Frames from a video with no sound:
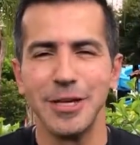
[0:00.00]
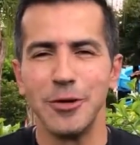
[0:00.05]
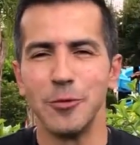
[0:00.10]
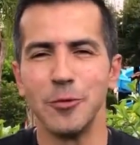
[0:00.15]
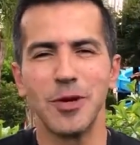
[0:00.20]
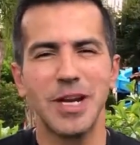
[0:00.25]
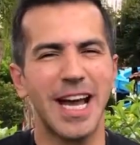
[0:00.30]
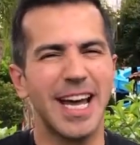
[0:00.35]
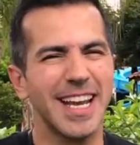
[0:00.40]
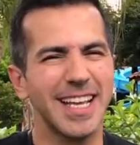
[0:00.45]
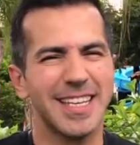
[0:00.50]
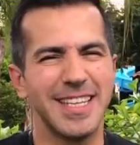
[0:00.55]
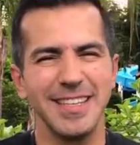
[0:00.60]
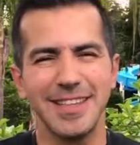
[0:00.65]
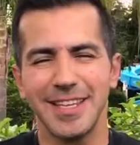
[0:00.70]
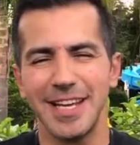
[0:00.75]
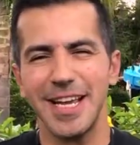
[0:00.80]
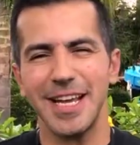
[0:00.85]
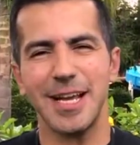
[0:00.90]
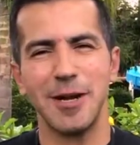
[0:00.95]
Um cara que
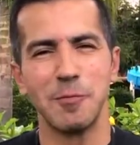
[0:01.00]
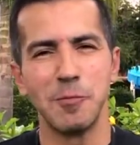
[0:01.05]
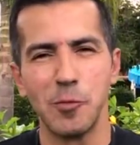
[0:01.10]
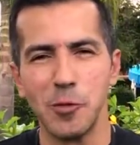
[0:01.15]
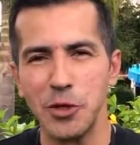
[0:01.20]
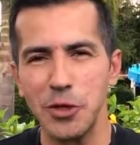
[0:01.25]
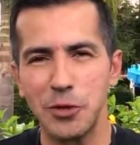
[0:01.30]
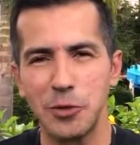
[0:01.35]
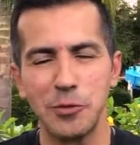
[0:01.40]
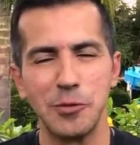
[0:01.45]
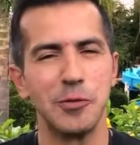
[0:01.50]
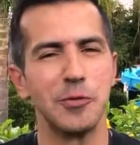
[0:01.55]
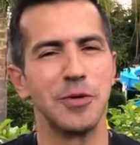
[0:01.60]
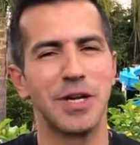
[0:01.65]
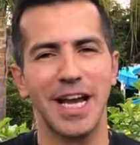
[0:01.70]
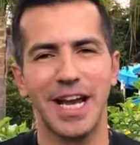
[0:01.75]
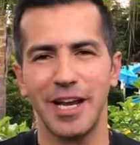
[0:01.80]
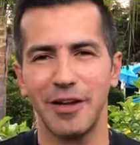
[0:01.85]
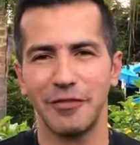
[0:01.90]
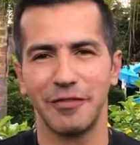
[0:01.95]
entrega muito, um
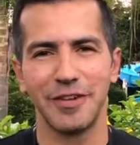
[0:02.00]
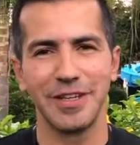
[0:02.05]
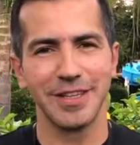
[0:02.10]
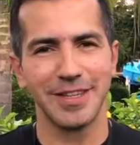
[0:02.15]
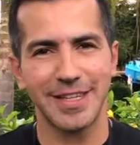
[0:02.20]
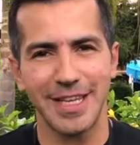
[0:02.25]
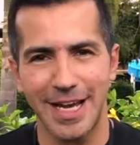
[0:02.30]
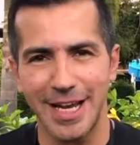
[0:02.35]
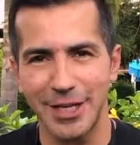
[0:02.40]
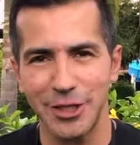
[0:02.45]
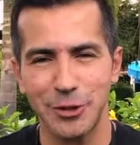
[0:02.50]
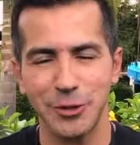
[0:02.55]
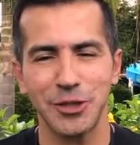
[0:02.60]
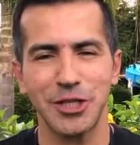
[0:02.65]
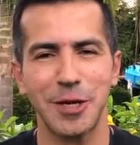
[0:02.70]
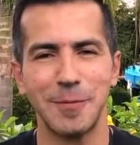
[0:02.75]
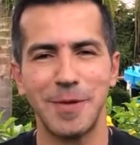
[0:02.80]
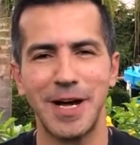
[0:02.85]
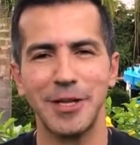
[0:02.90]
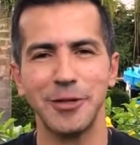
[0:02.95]
cara fantástico
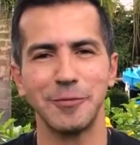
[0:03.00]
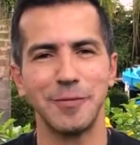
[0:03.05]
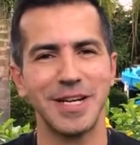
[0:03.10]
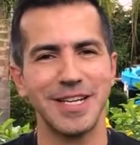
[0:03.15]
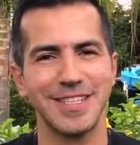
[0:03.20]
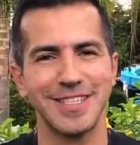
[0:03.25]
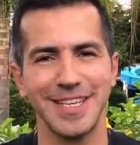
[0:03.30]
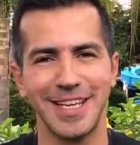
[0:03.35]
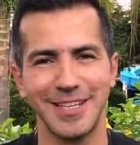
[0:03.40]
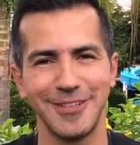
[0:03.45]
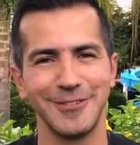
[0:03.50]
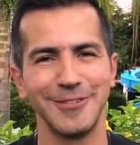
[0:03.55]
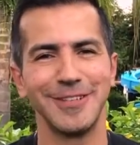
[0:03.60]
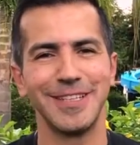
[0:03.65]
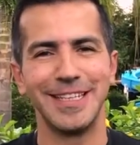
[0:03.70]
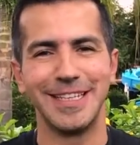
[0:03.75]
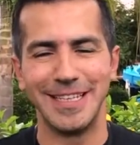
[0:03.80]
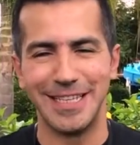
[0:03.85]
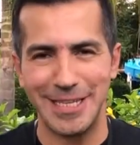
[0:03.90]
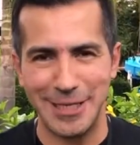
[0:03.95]
chamado Marcelo
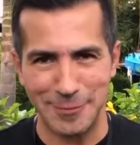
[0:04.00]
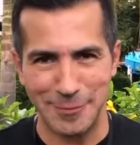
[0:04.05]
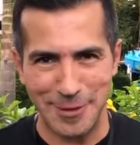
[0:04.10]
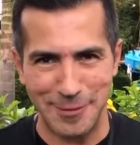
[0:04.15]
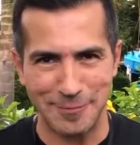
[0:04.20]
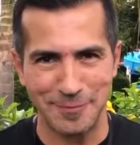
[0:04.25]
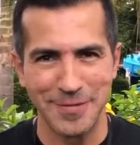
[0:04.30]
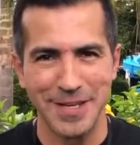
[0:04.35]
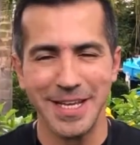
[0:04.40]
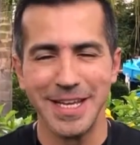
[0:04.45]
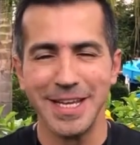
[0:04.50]
Liman.